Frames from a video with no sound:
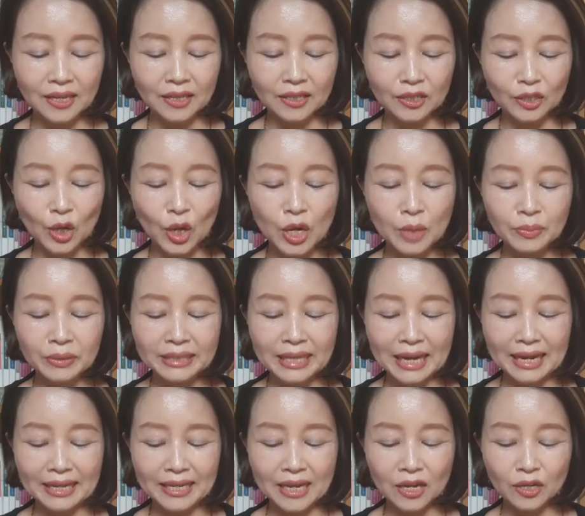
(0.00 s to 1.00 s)
넓은
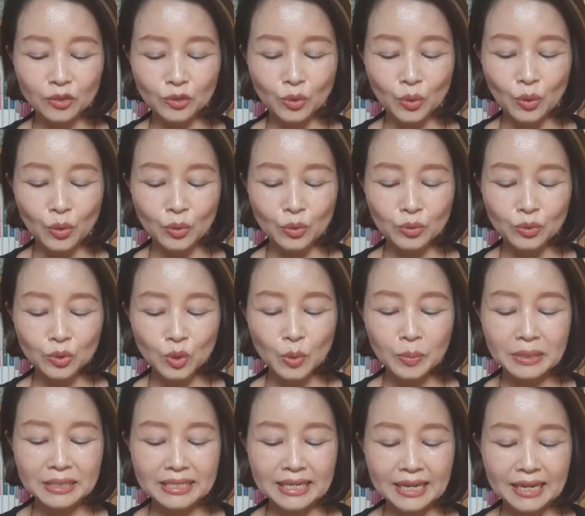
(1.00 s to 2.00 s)
아량으로
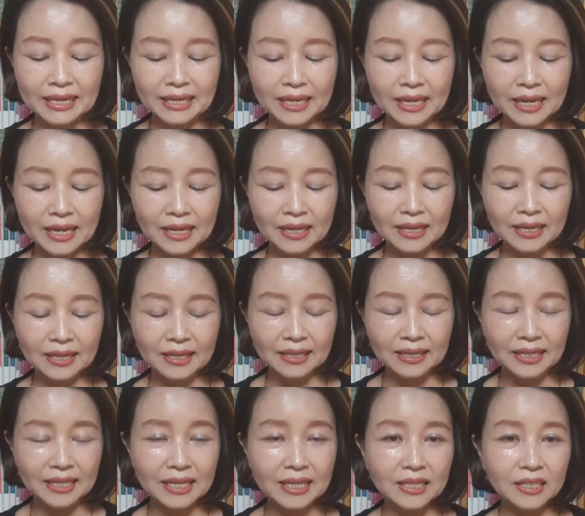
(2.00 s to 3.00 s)
소비자에게
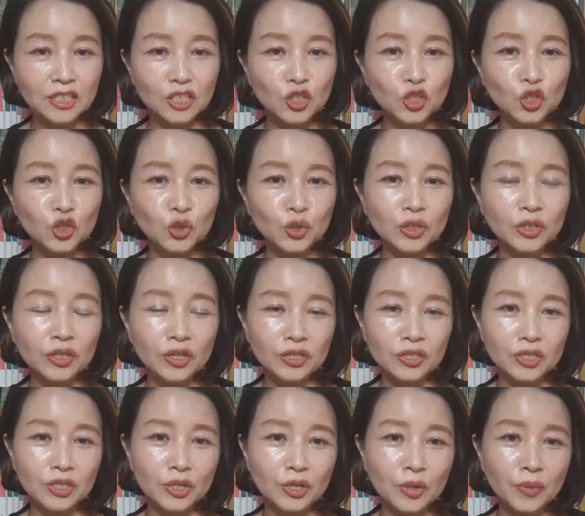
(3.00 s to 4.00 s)
이익을 주는
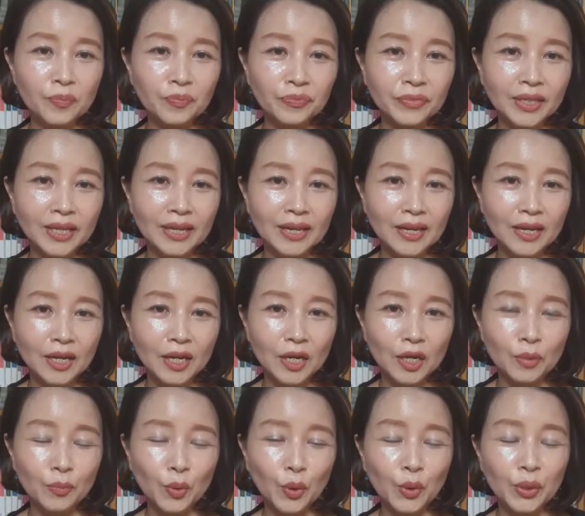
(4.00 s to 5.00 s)
것처럼
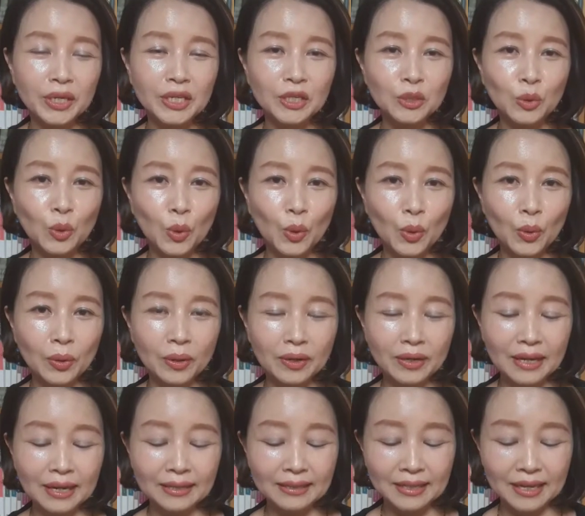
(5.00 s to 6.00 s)
보이기도
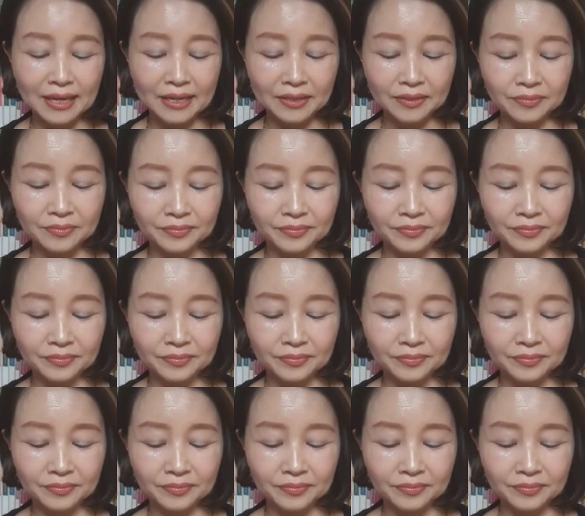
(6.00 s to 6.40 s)
하다.